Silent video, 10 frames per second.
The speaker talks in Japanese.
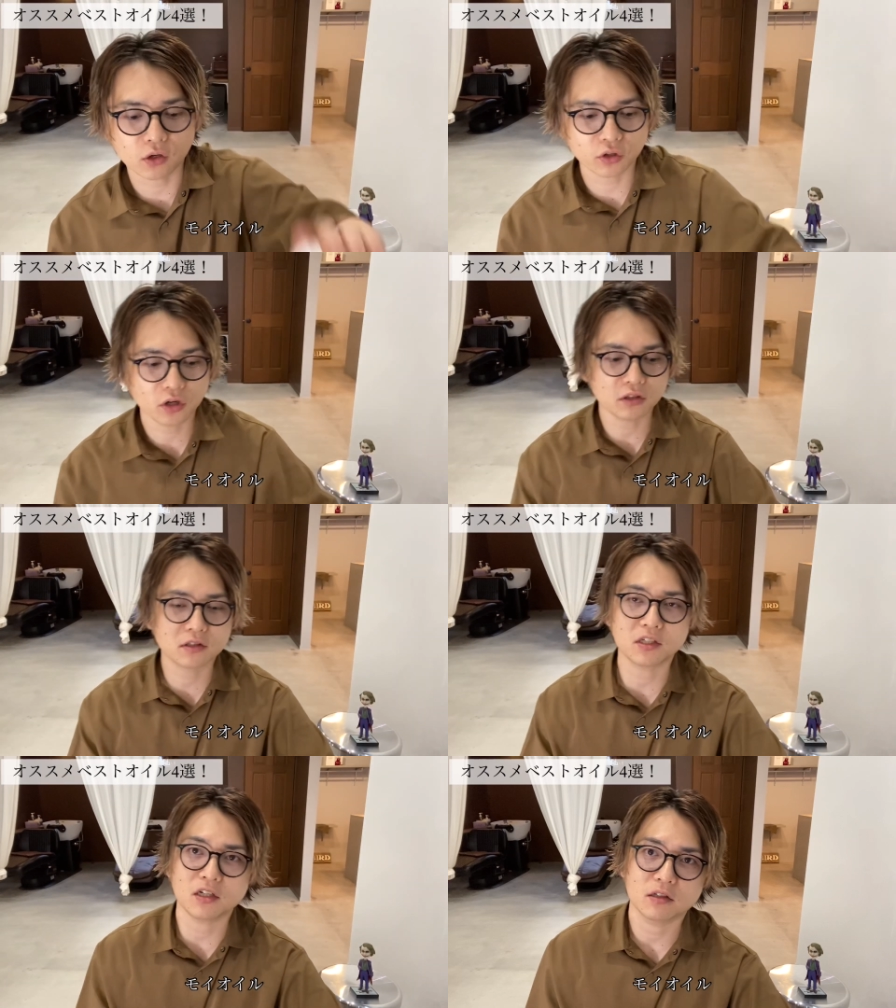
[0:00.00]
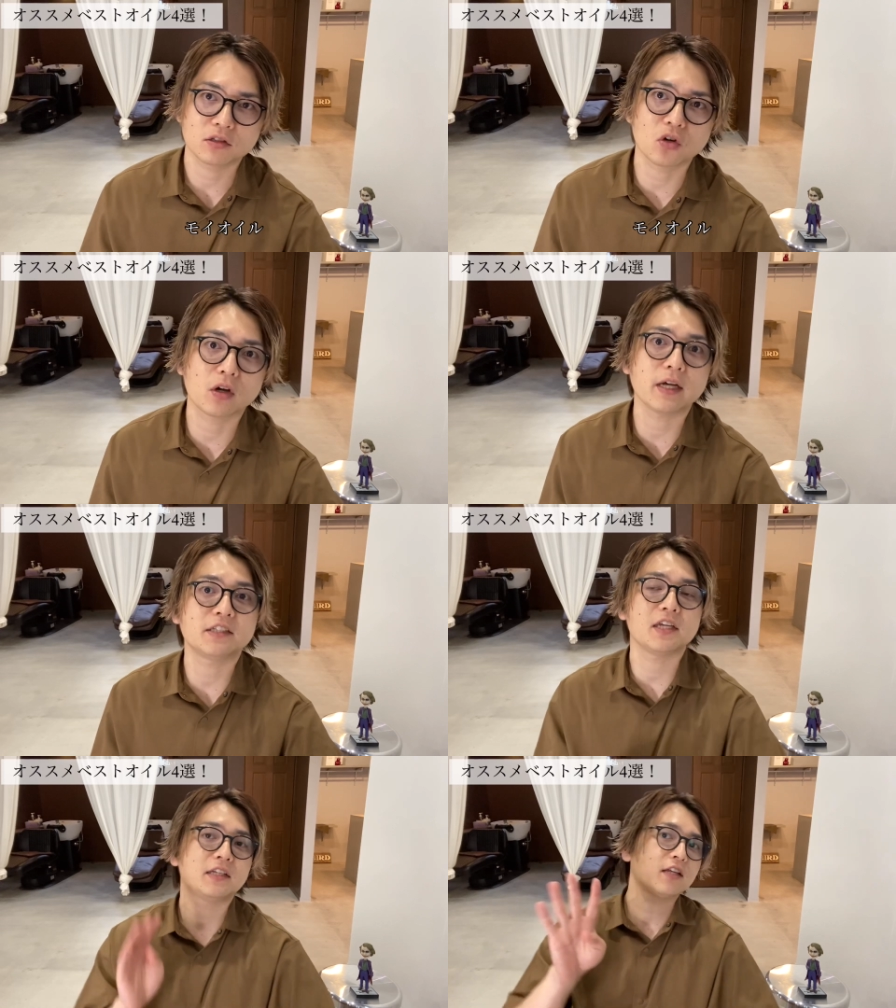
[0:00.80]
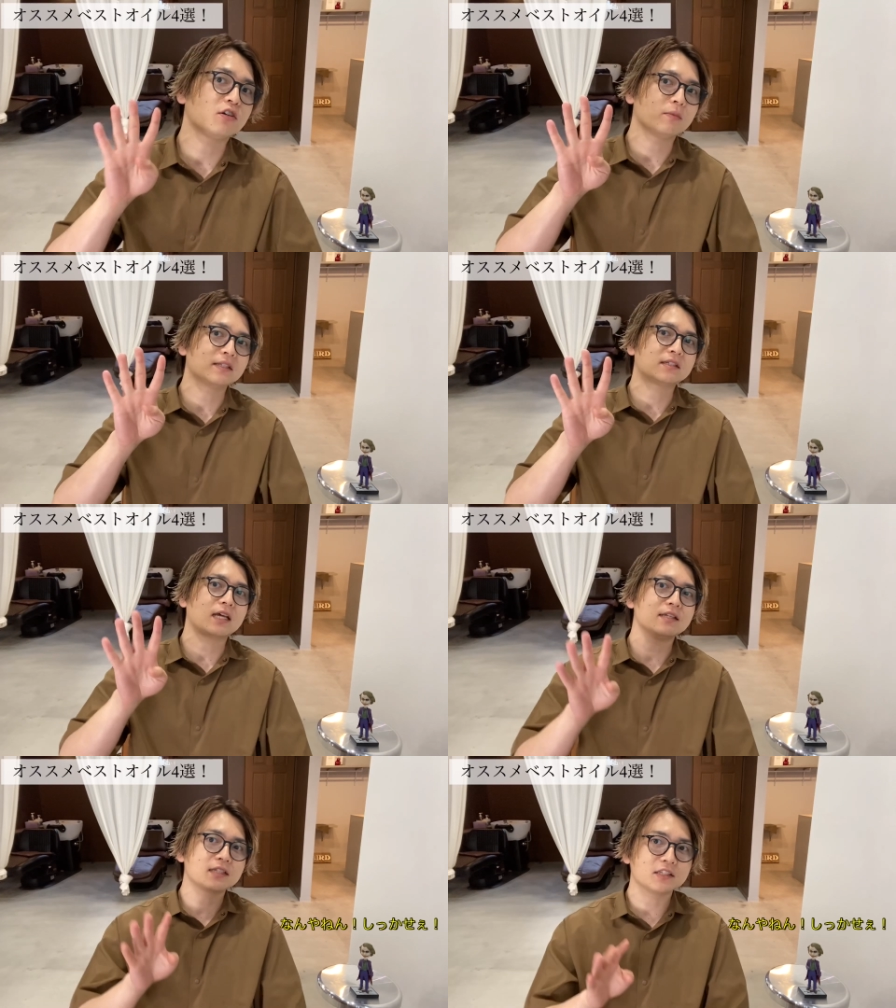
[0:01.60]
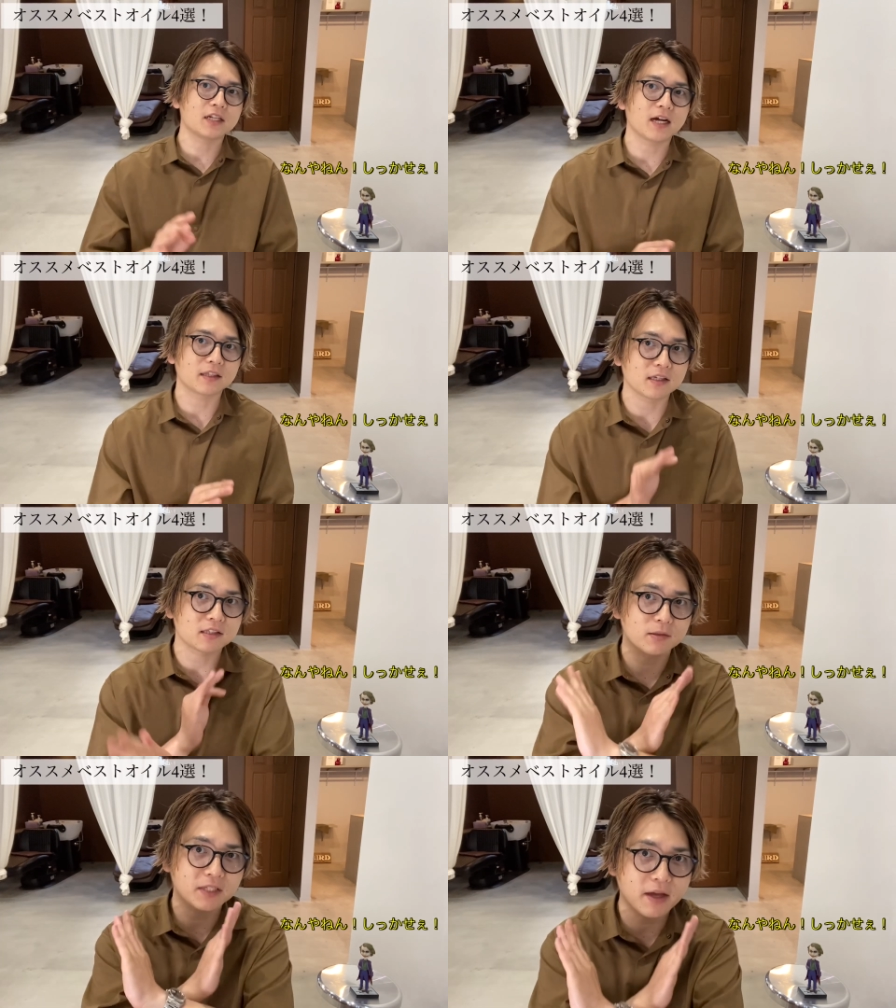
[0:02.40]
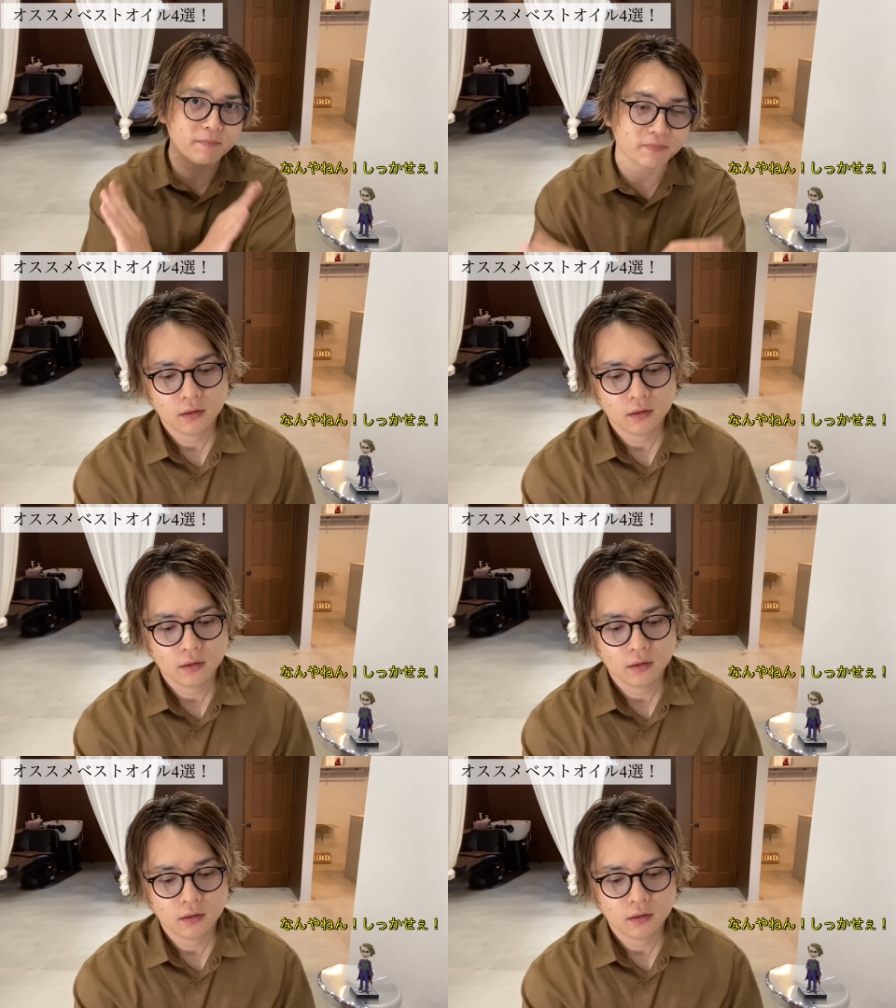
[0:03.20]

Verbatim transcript: この4つ紹介していきたいと思います。3選じゃなかったです。すいません。